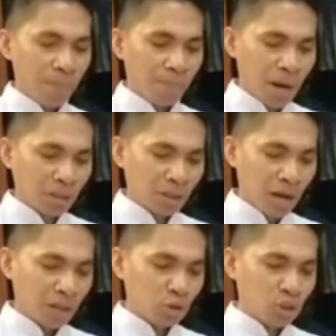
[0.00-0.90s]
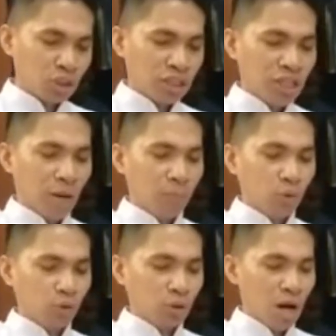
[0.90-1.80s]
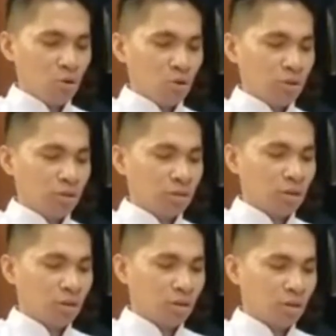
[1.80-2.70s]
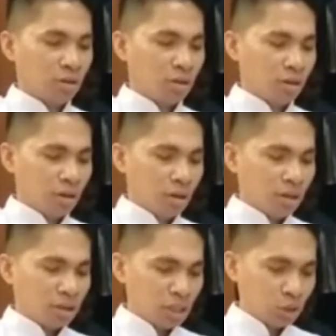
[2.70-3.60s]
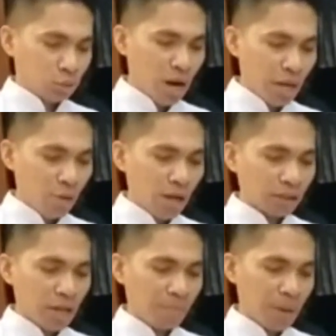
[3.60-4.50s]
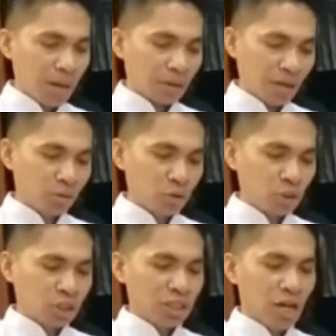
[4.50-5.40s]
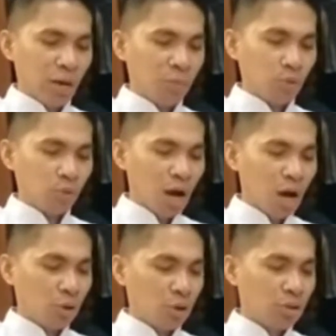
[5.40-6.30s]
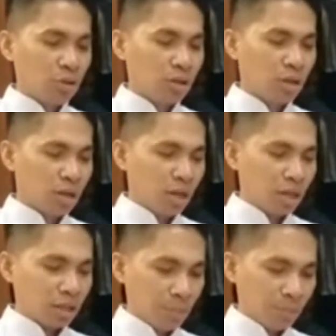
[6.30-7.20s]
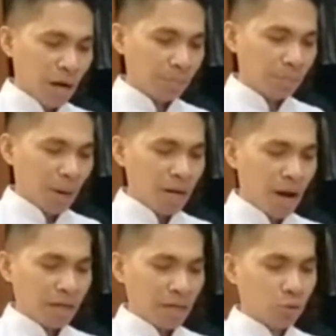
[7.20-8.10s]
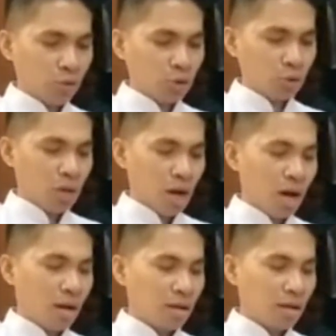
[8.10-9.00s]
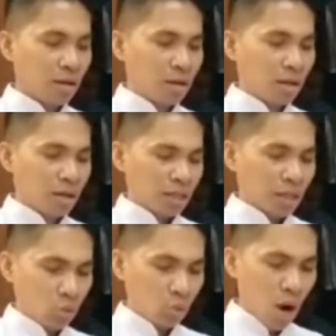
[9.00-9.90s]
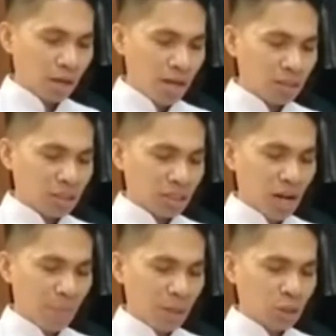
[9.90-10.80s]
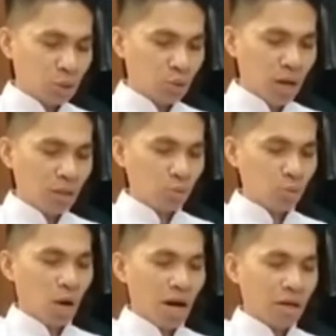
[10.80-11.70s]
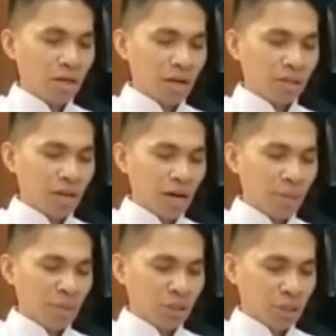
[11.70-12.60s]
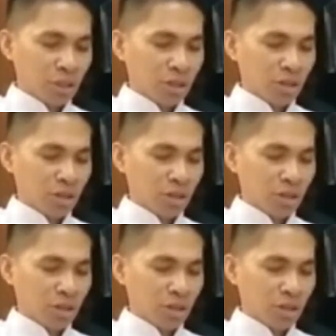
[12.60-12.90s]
430 tahun. Sesudah lewat 430 tahun, Tepat eh, pada hari itu juga, keluarlah segala pasukan Tuhan dari tanah Mesir.